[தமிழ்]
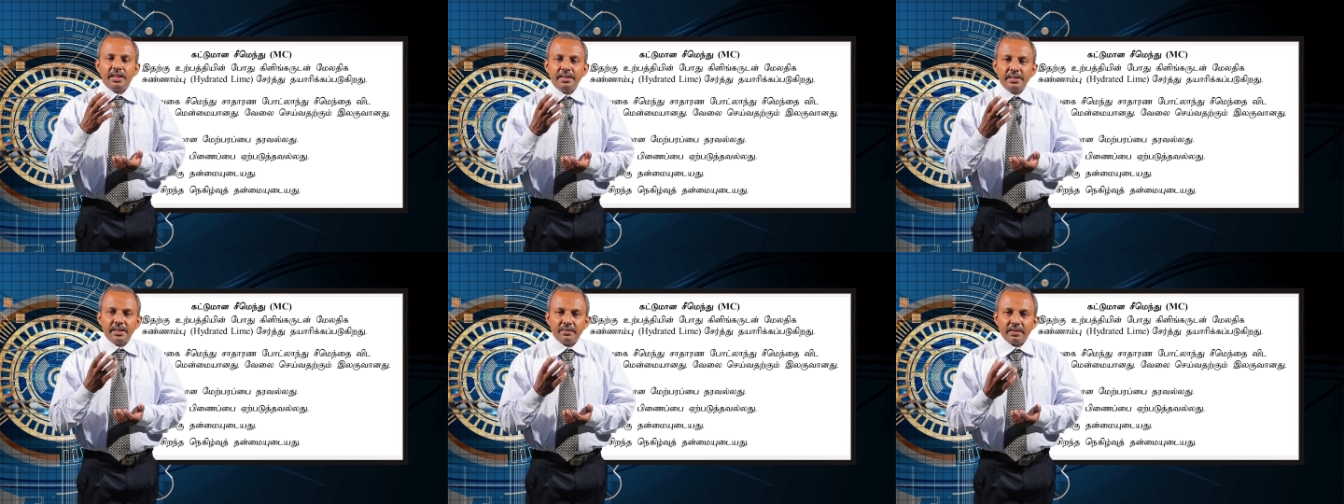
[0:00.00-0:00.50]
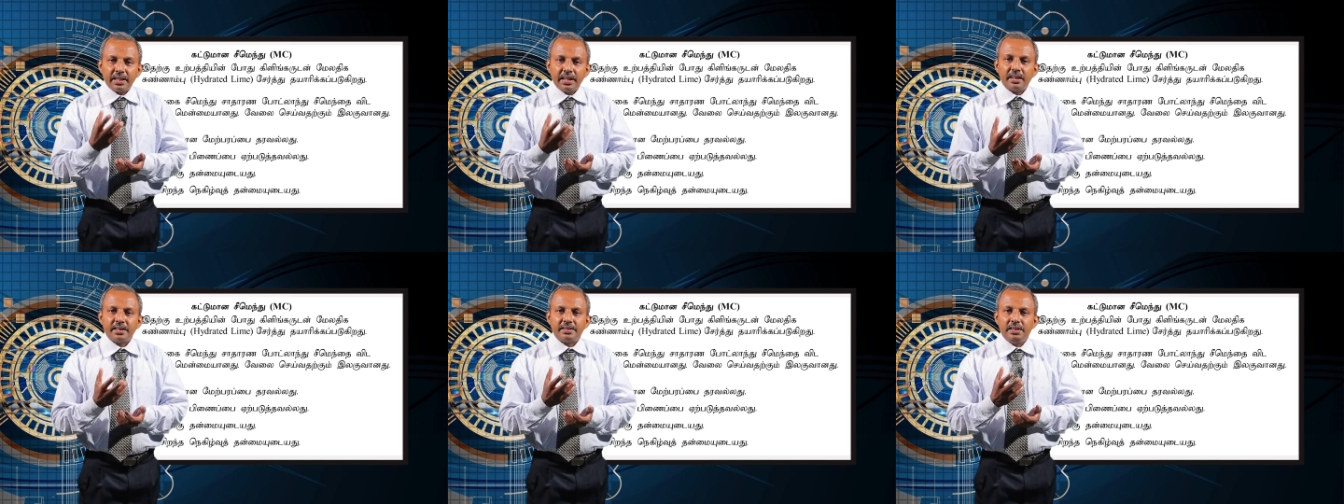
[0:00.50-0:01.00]
இந்த
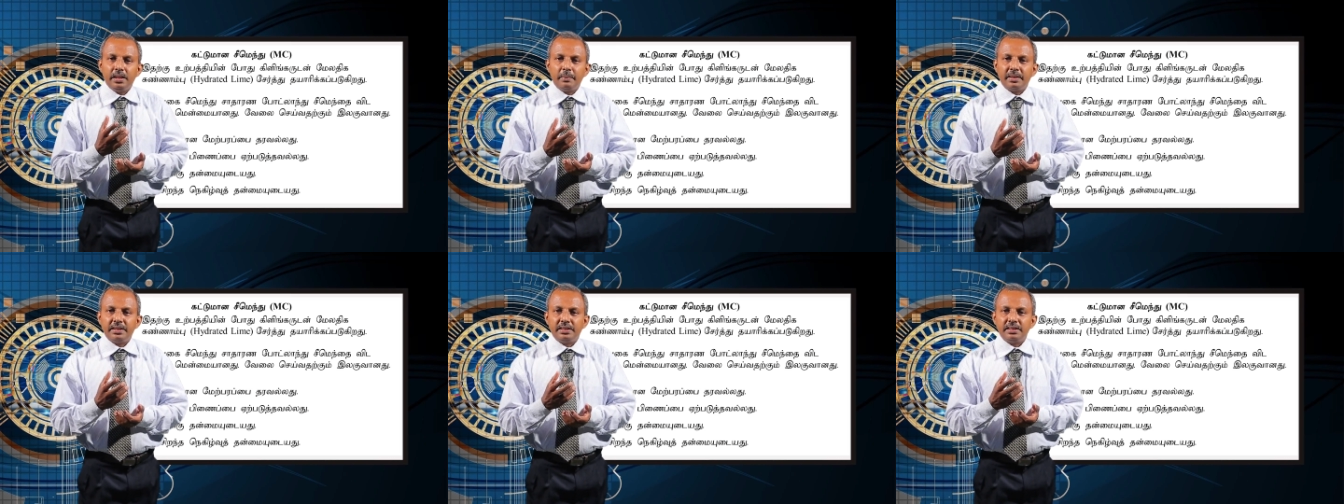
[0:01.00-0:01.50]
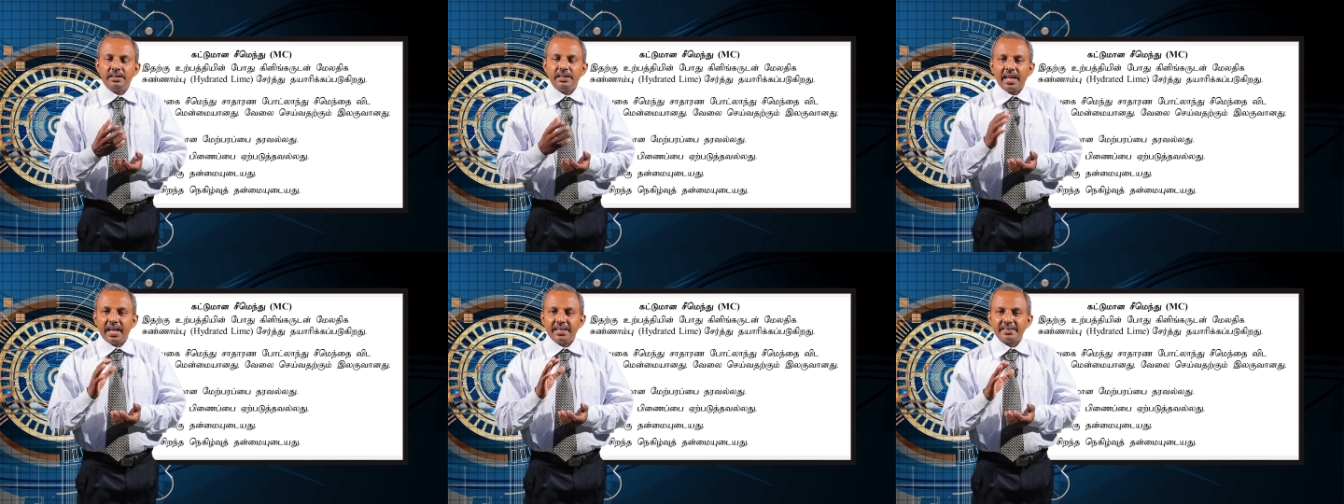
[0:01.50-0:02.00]
வகையான சீமெந்து
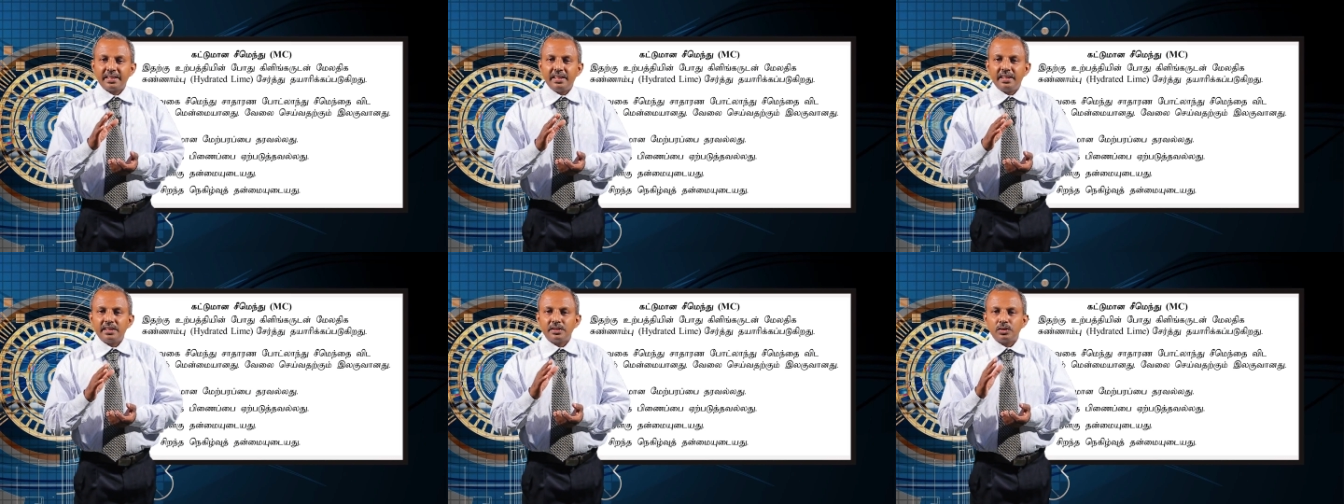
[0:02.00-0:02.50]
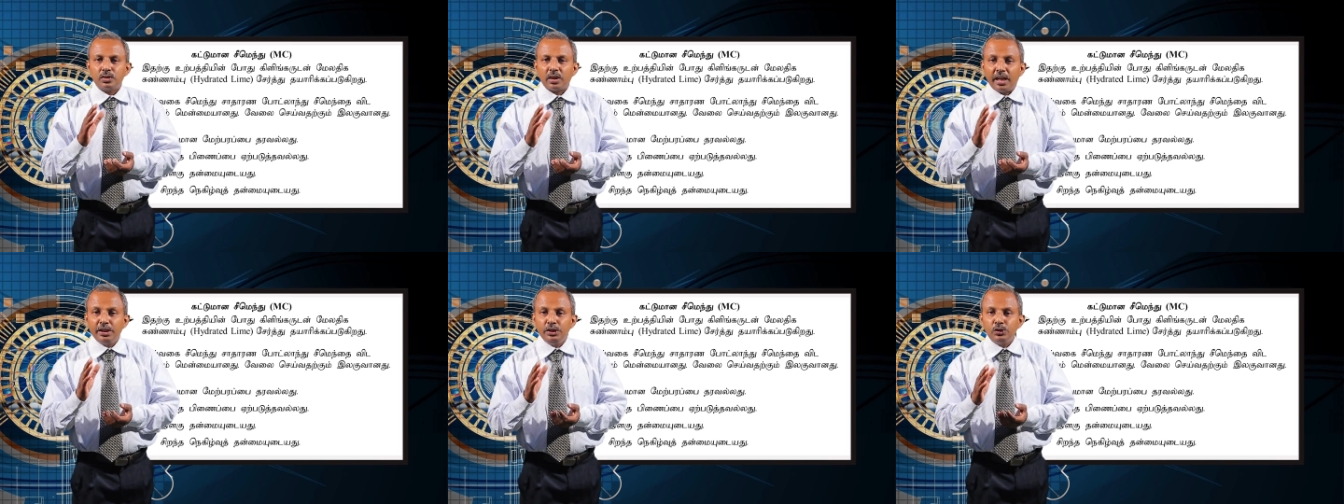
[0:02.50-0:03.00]
எஸ்எல்எஸ்
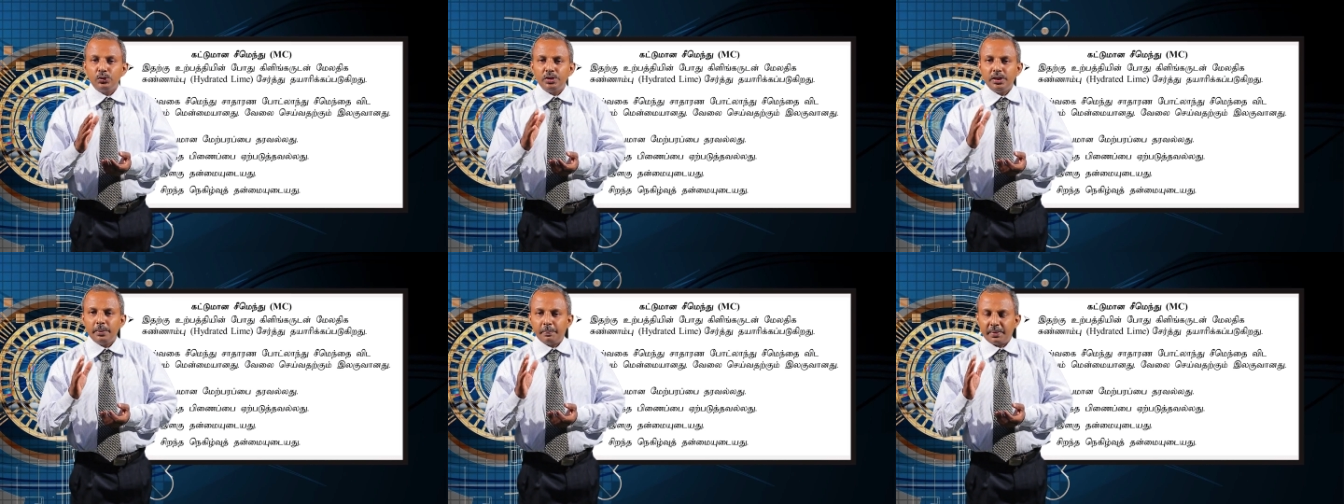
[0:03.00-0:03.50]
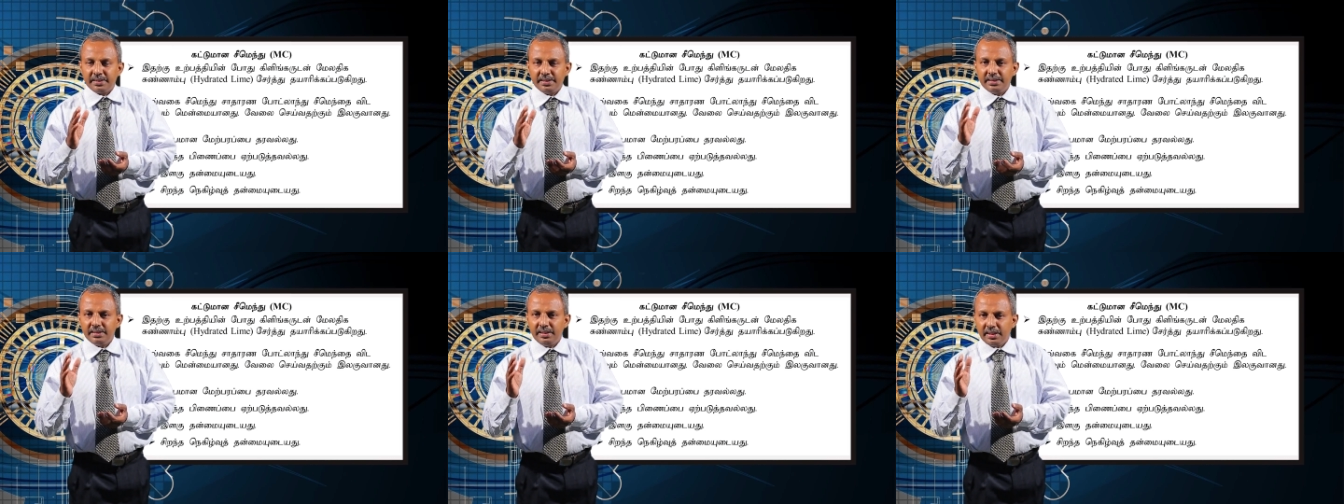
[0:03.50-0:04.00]
ஐநூற்றி
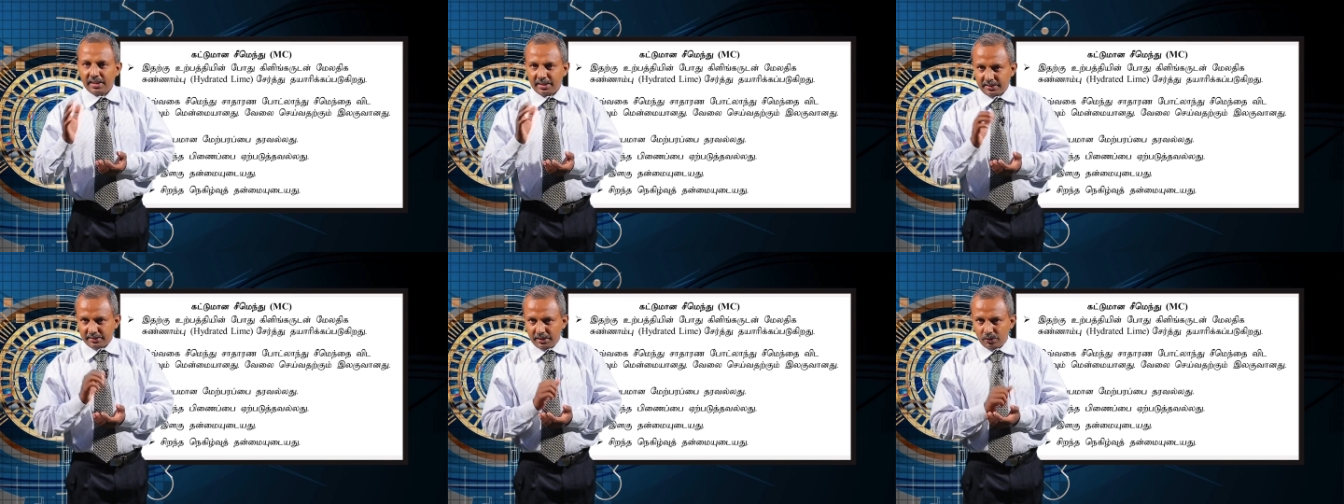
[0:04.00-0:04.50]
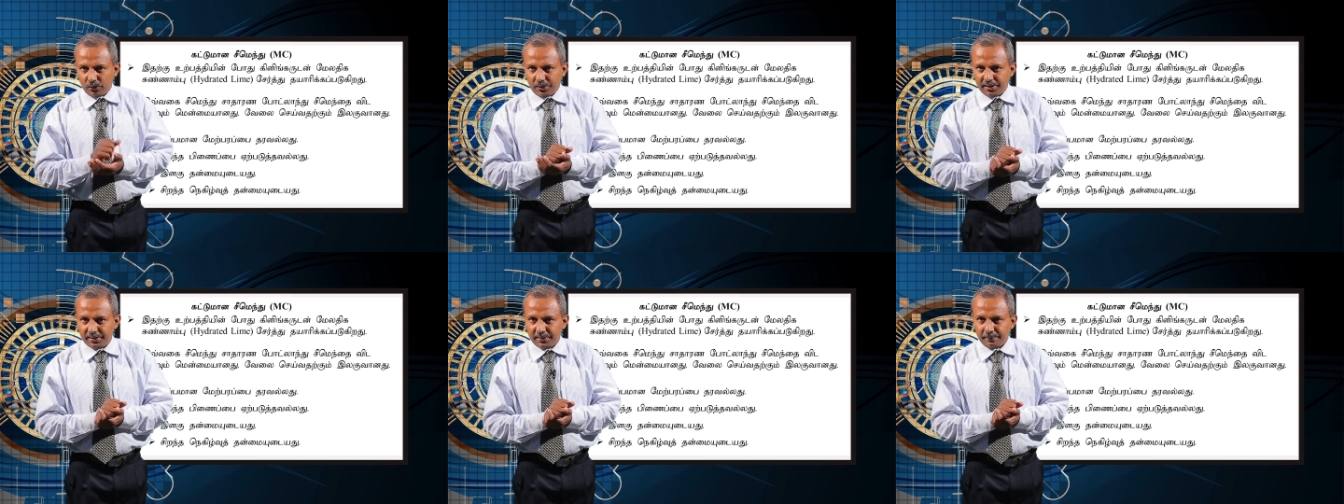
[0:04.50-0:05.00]
பதினைந்து இலக்கத்தை
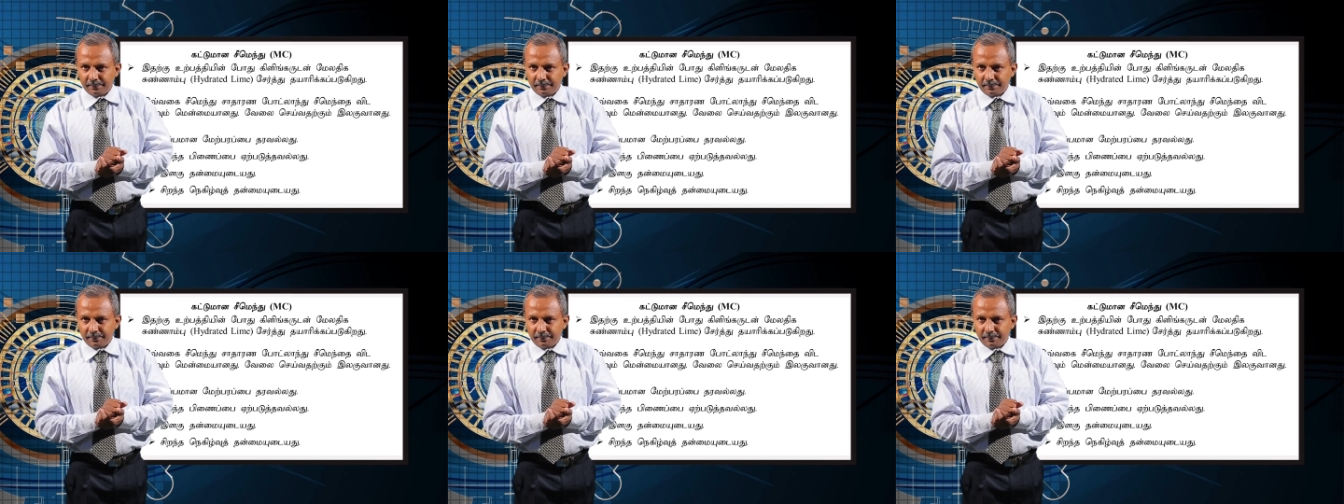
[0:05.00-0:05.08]
கொண்டது